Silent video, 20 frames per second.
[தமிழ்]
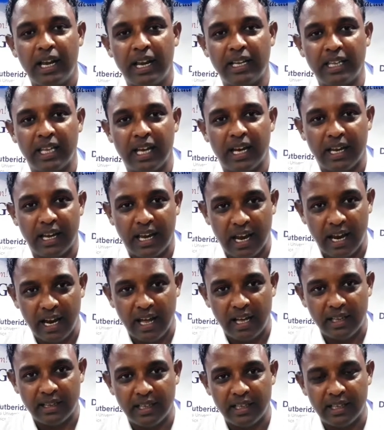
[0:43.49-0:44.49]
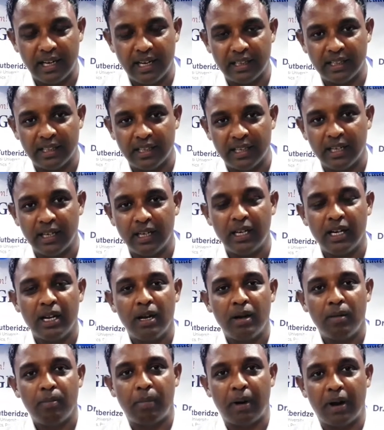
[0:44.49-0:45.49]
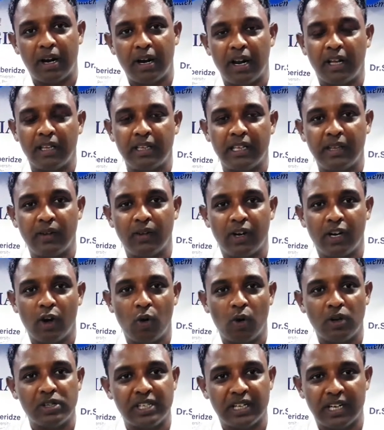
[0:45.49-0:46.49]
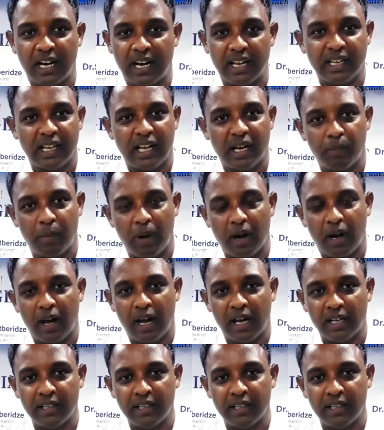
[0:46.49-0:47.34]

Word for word: இந்த ஏழாம் தேதியிலேருந்து பன்னெண்டாம் தேதி வரைக்கும் அவங்க சென்னையில் தான் இருப்பாங்க